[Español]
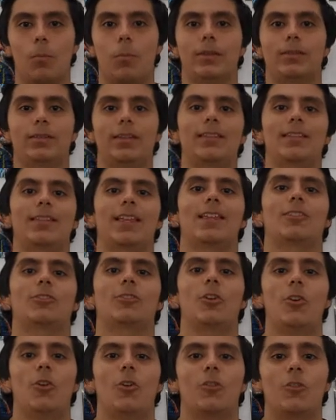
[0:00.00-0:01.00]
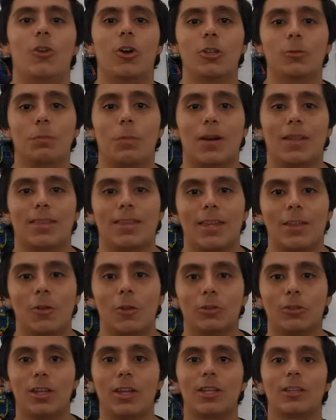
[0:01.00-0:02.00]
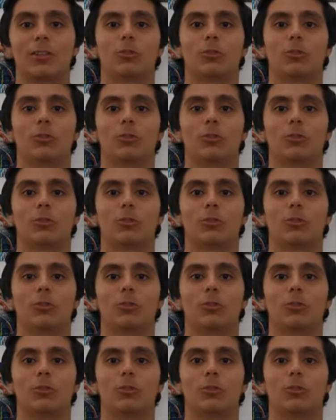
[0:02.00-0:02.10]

pues en tan solo dos partidos